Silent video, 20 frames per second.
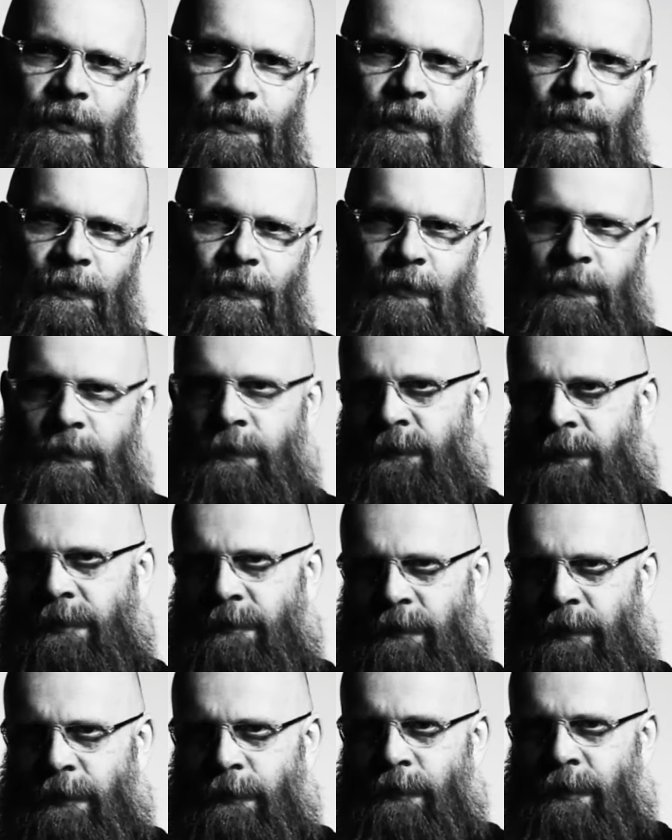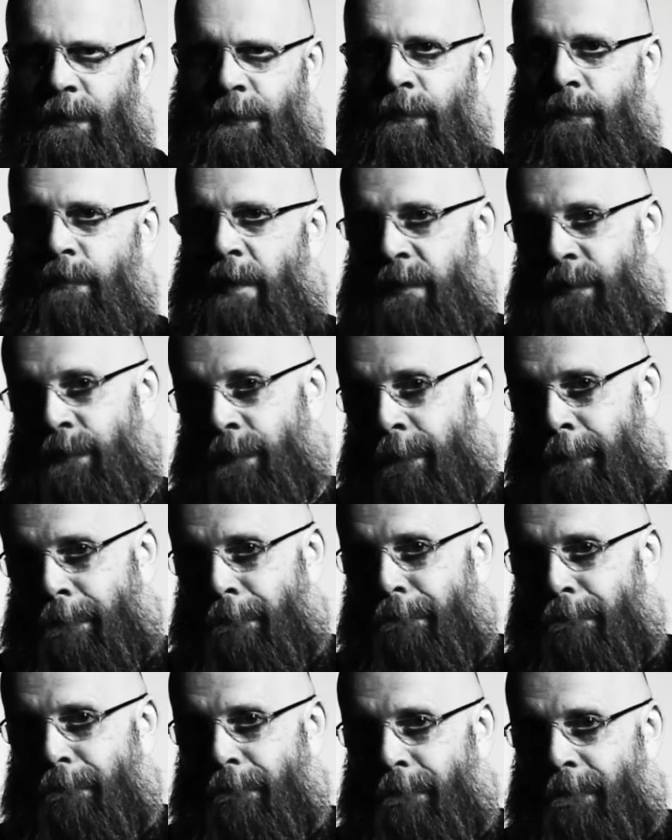to tego filmiku nie zobaczy,
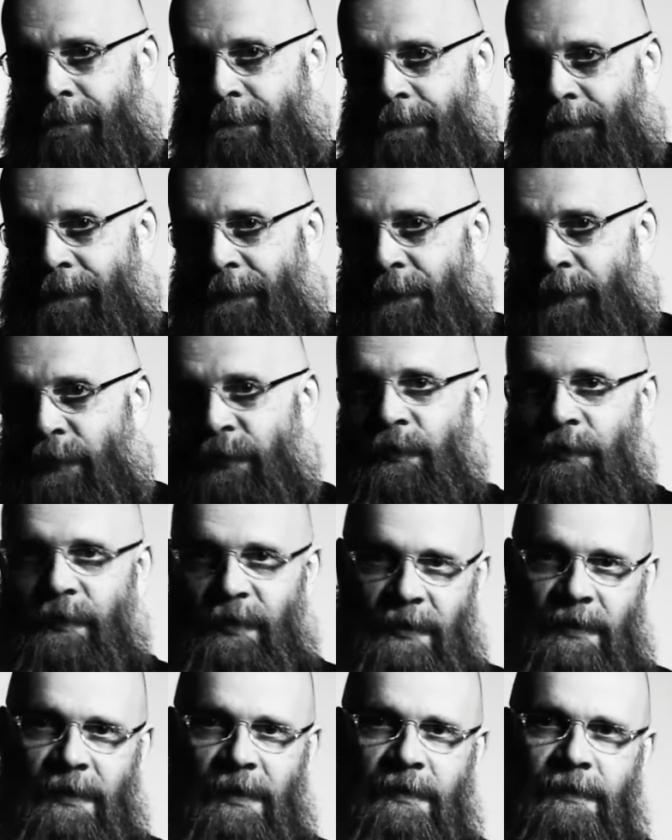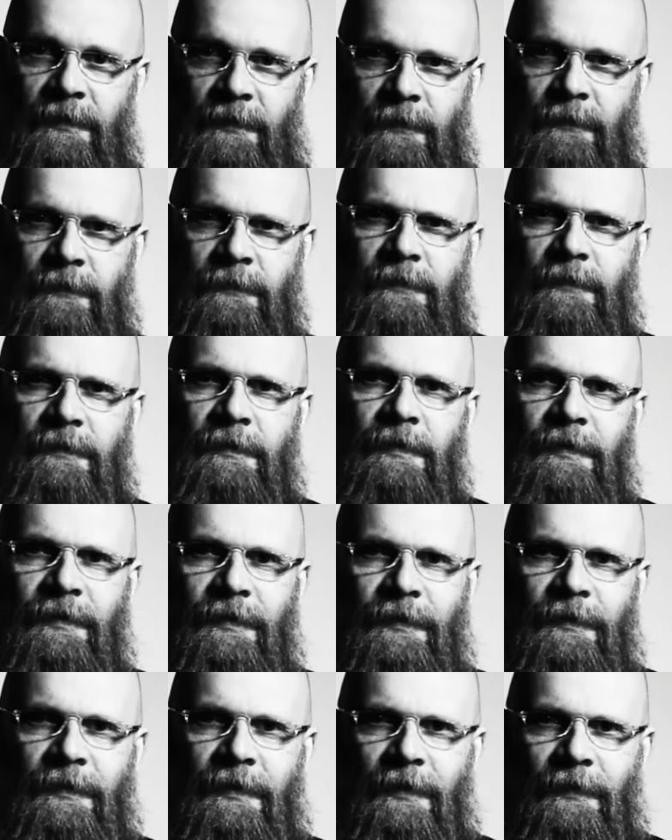bo to jednak są
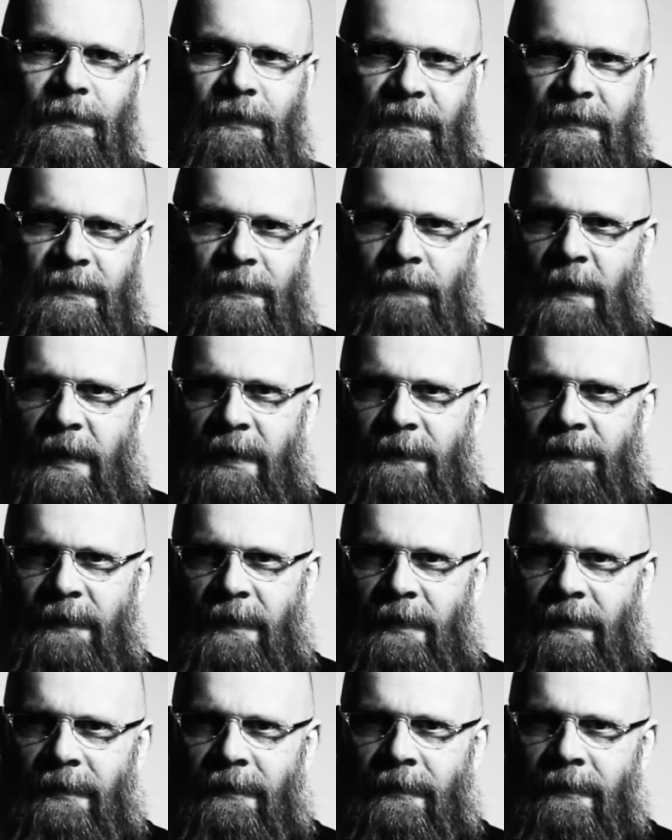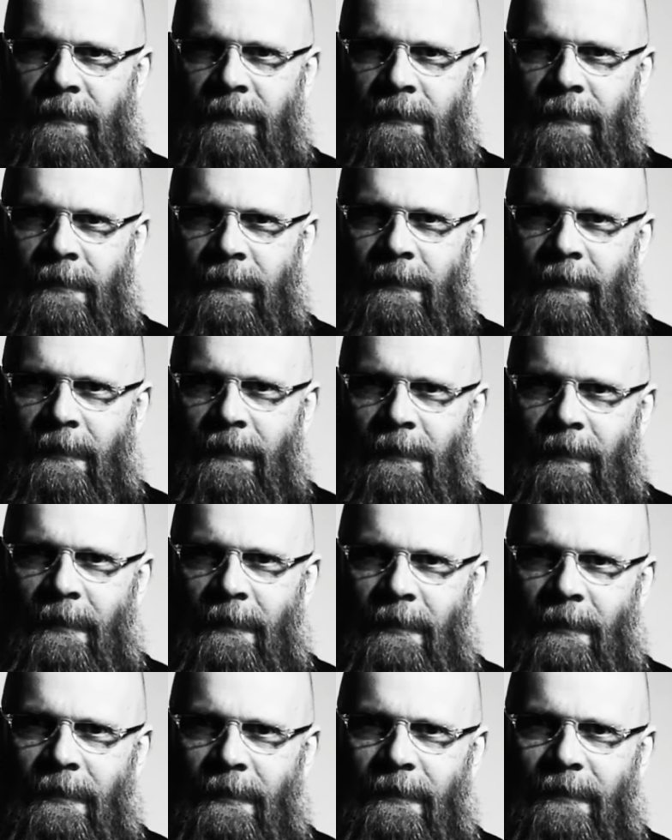rekolekcje parafialne
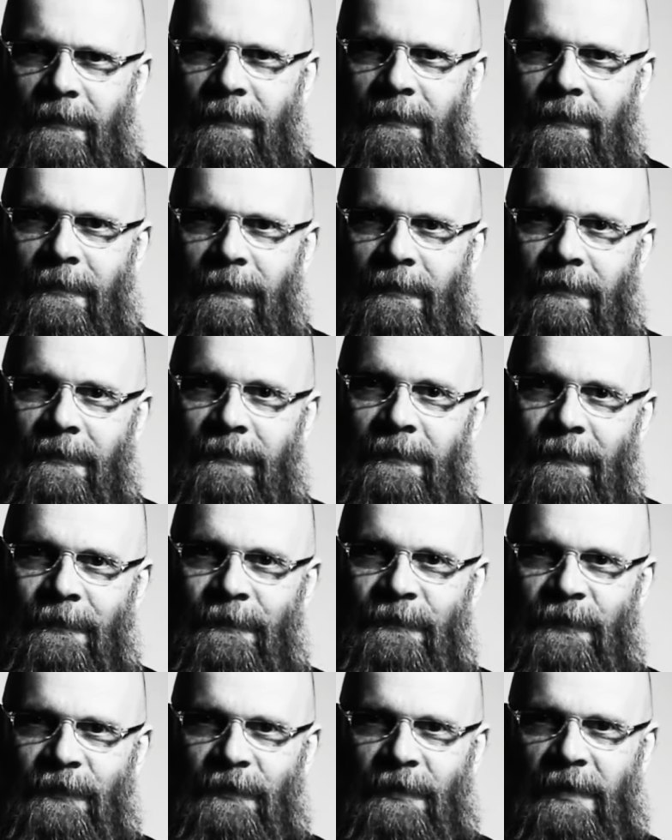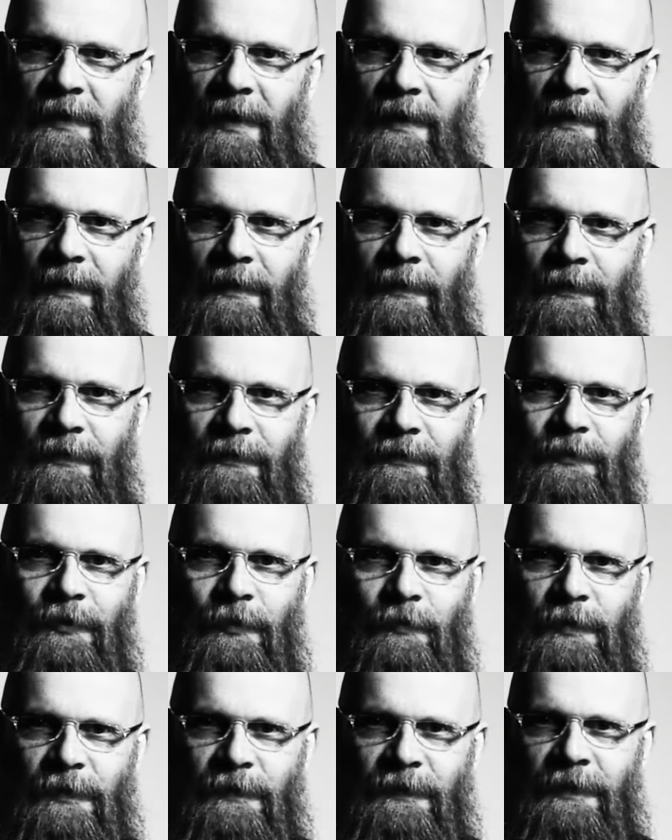E, zarówno dla
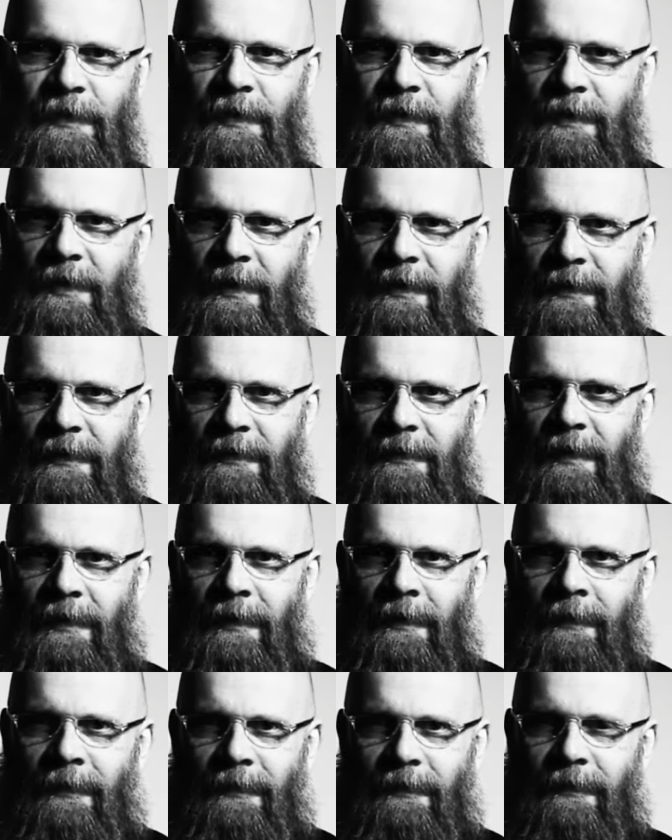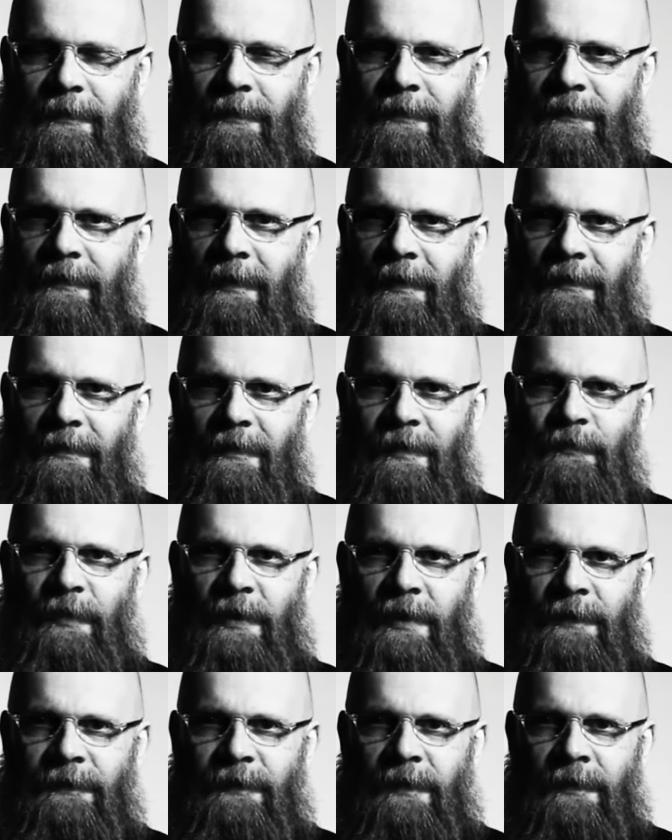domowych, jak i dla zdalnych
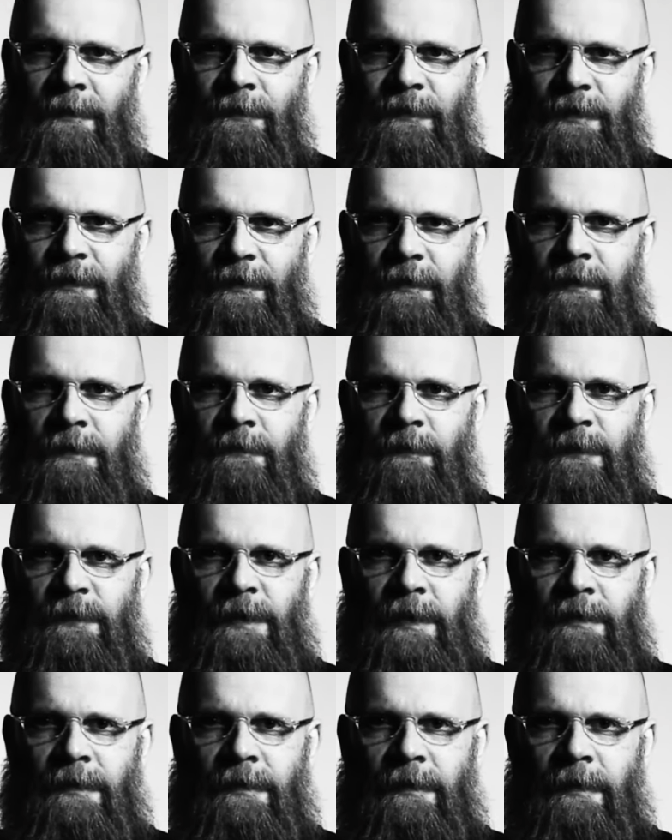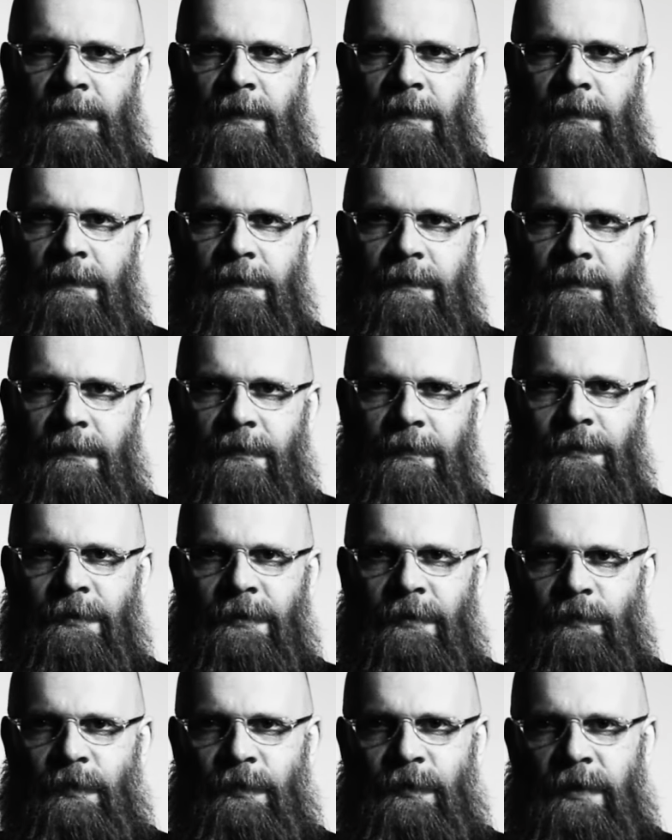parafian. Wszystkim Was
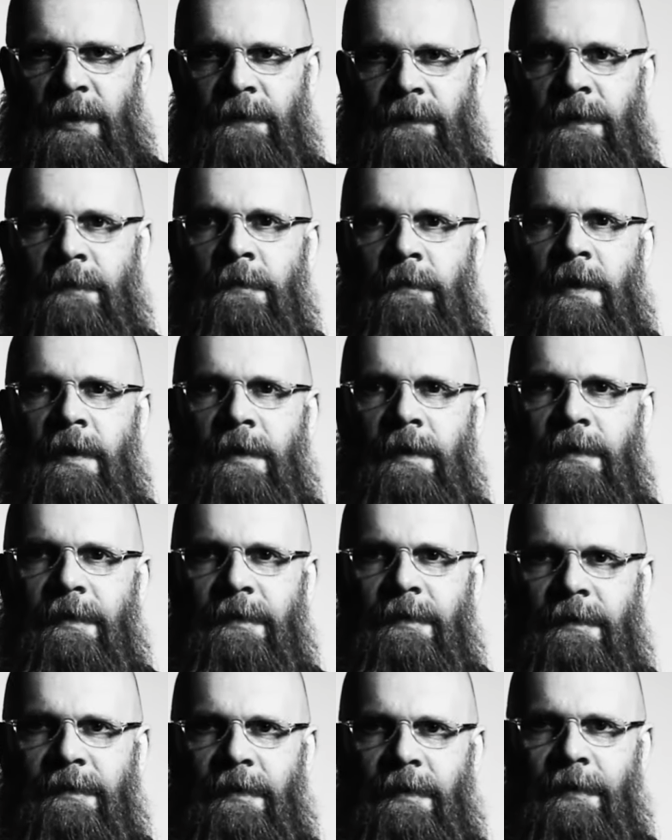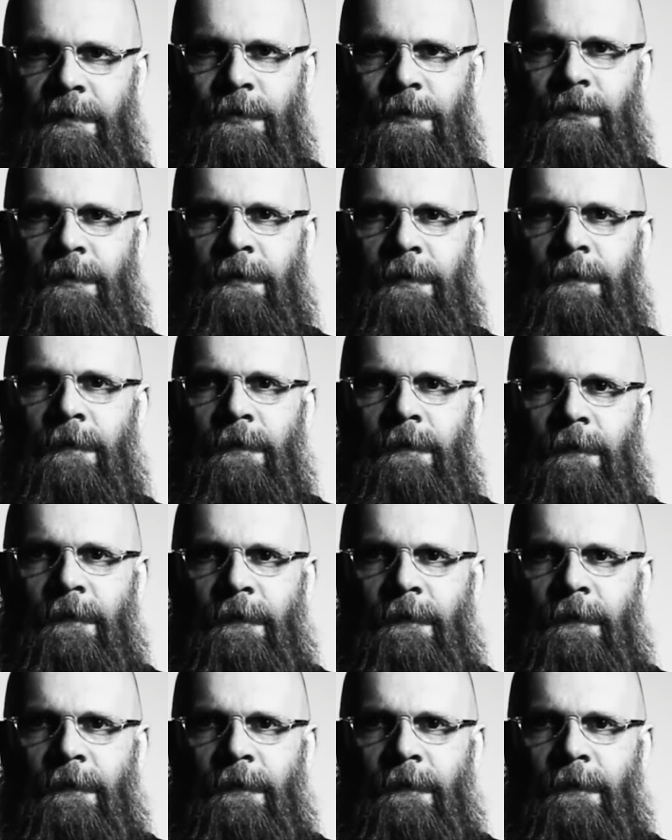serdecznie pozdrawiam. Starczy tego.